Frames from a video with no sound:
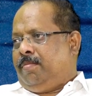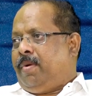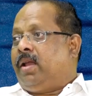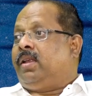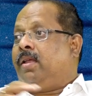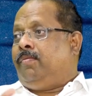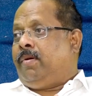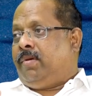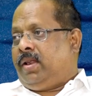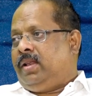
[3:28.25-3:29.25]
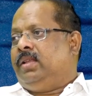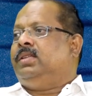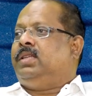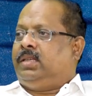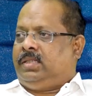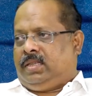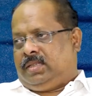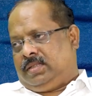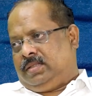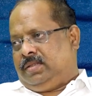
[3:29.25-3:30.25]
పార్ట్ ఆఫ్ అవర్ సక్సెస్
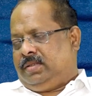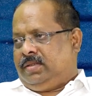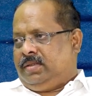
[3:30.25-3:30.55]
సక్సెస్